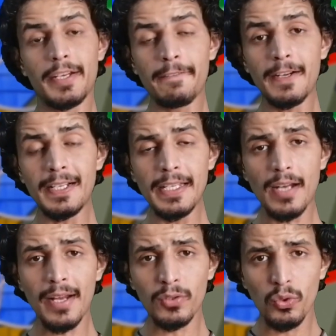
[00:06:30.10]
डेफिनेटली
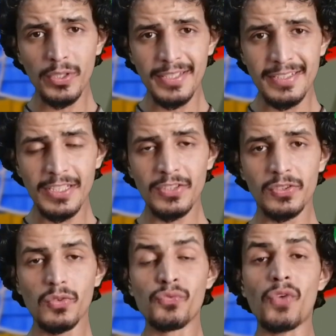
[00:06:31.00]
ईरान को ये
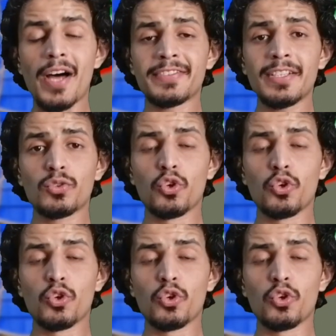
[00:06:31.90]
चीज़ वाज